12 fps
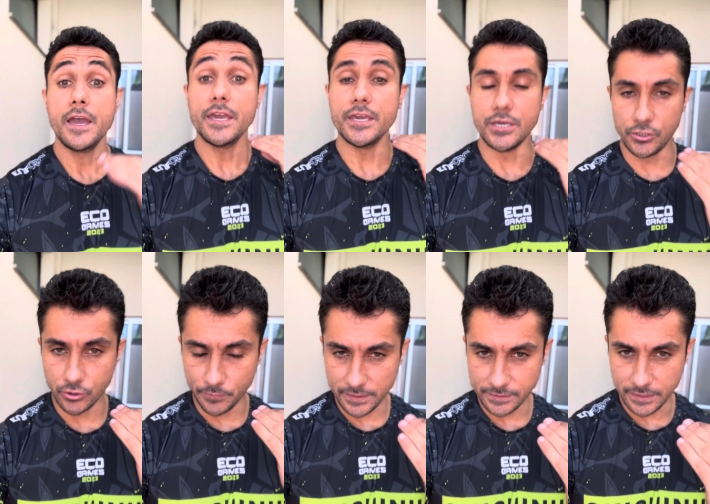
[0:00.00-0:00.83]
Isso eu
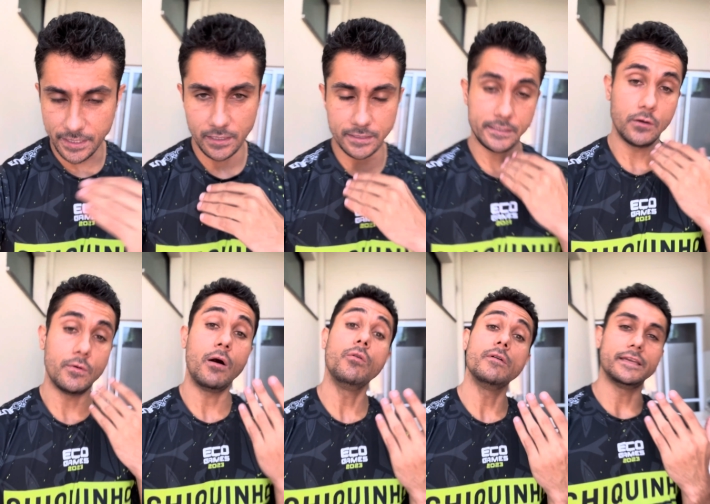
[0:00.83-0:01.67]
pensei em relação
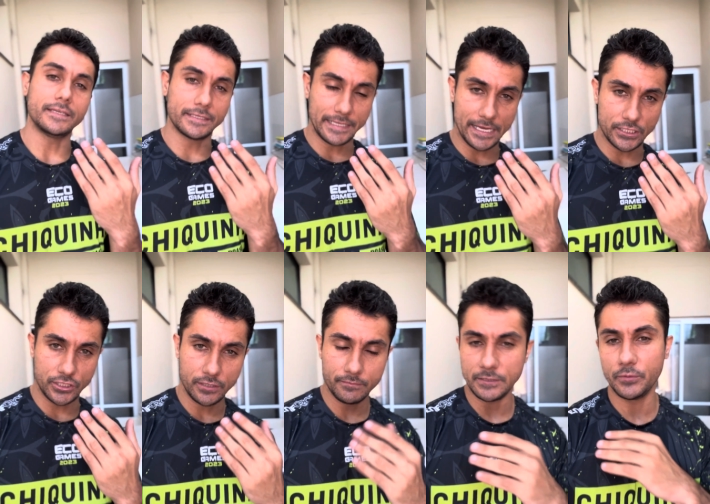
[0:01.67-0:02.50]
ao snatch,
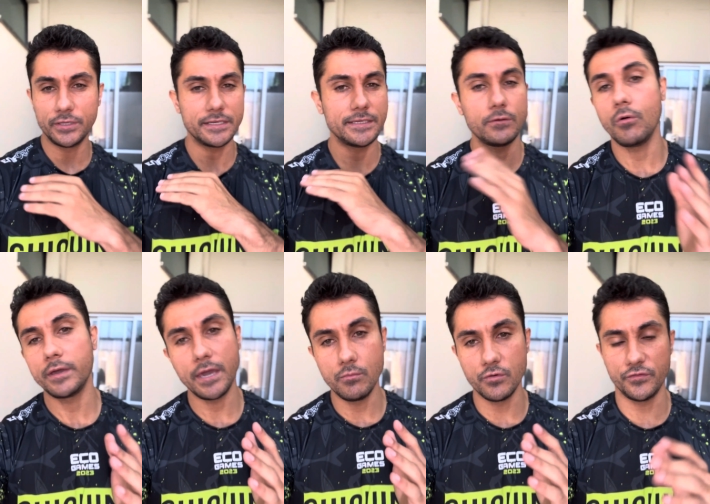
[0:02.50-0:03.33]
mas poderia ser
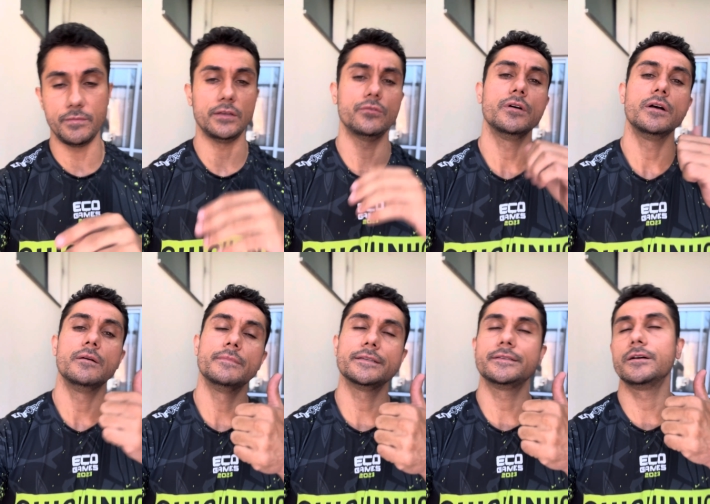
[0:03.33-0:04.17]
qualquer um movimento.
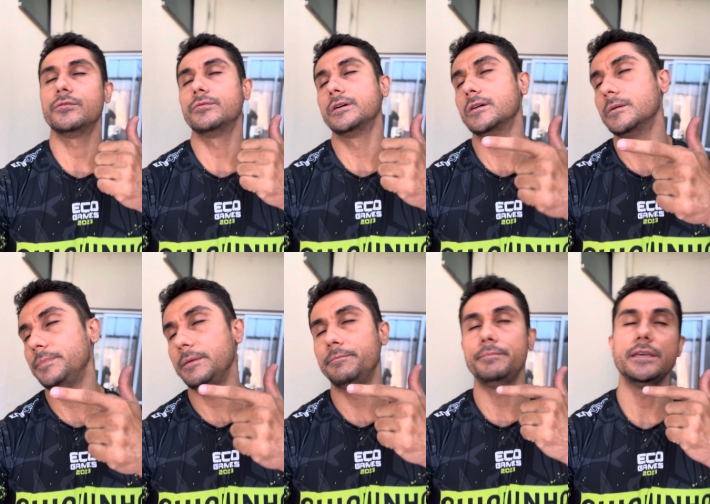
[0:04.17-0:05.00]
Muscle up,
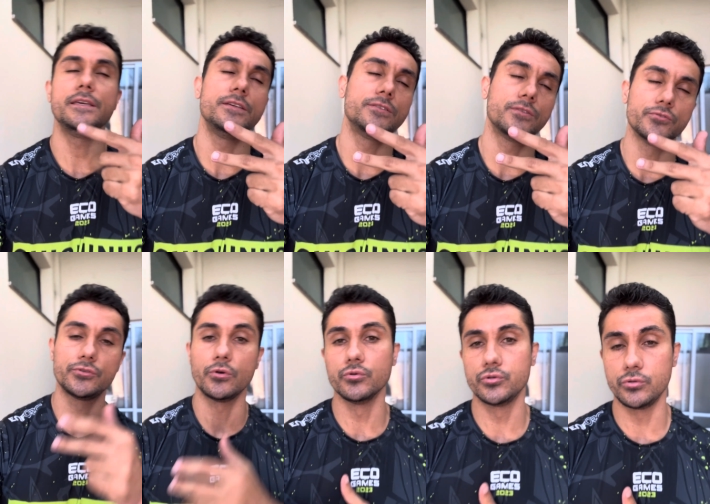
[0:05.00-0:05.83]
pistols,
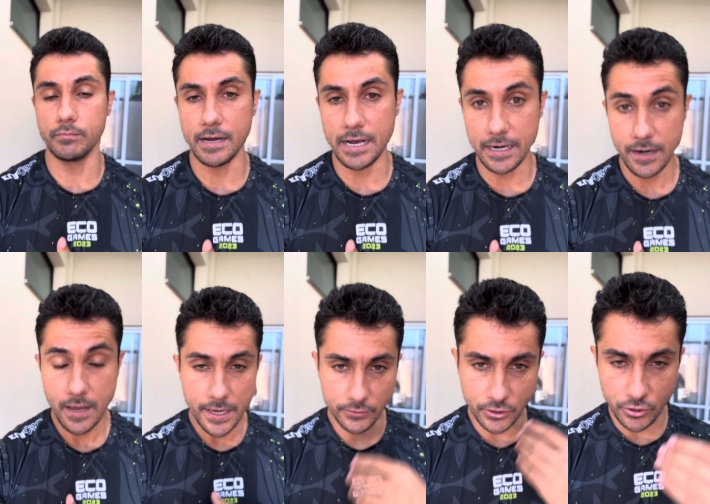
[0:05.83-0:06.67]
toast to bar.
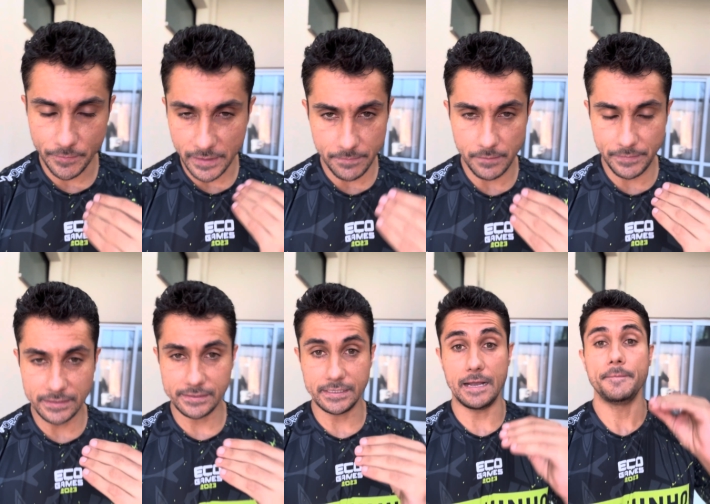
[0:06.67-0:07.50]
Eu tenho que parar para
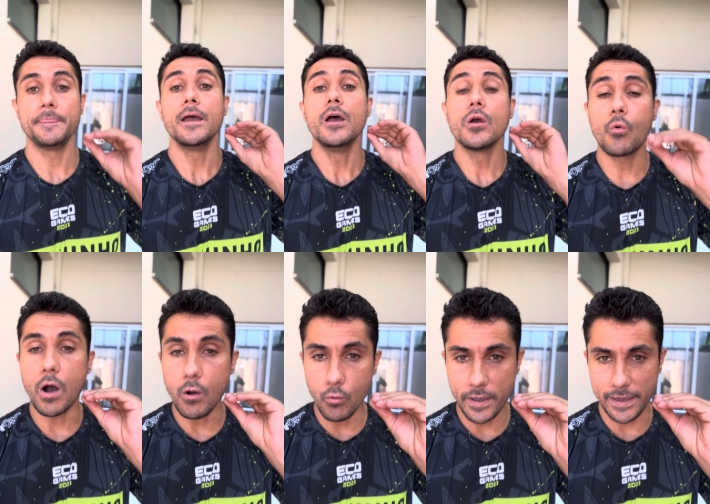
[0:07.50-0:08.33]
pensar
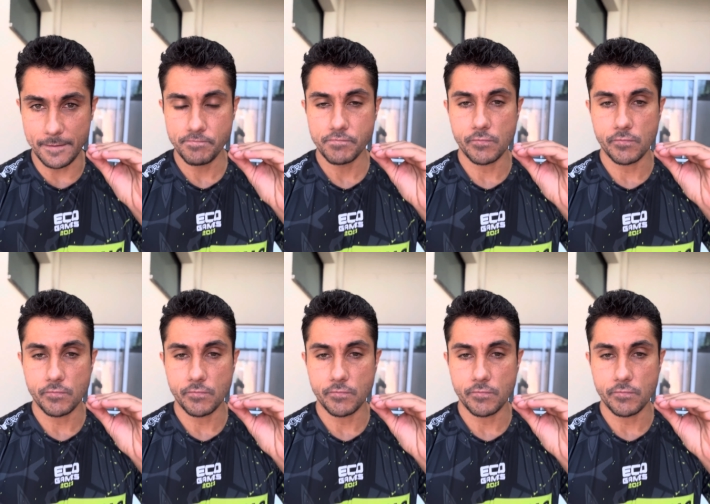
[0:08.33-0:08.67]
qual é